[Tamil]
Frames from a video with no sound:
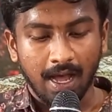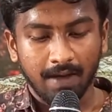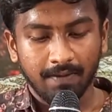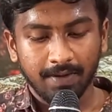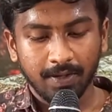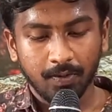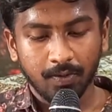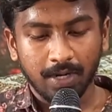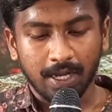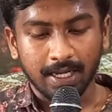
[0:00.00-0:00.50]

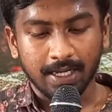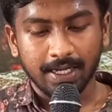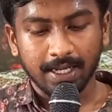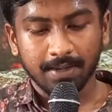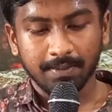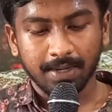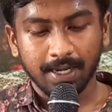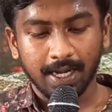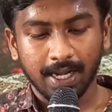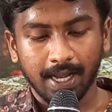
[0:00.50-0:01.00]
அவர் உன்
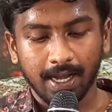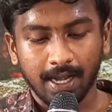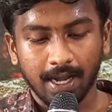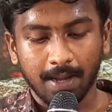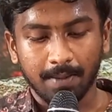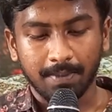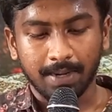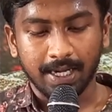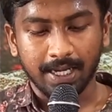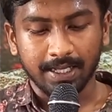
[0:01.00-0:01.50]
அக்கிரமங்களை
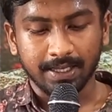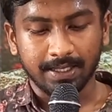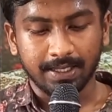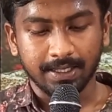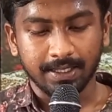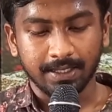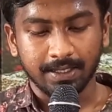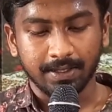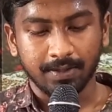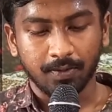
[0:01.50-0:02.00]
எல்லாம்
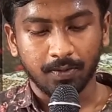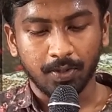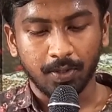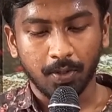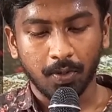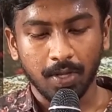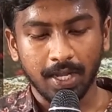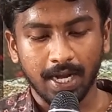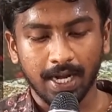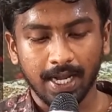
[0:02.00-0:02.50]
மன்னித்து
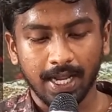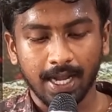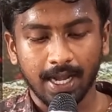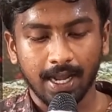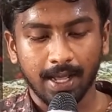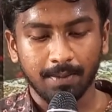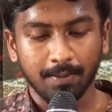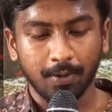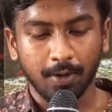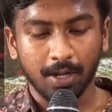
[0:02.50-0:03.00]
உன் நோய்களை
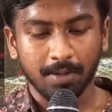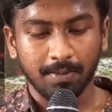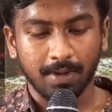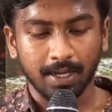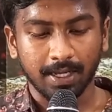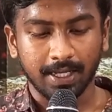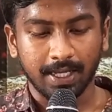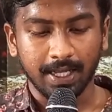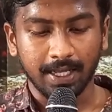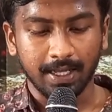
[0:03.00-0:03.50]
எல்லாம்
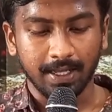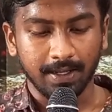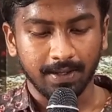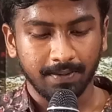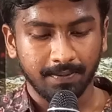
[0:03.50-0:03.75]
குணமாக்கி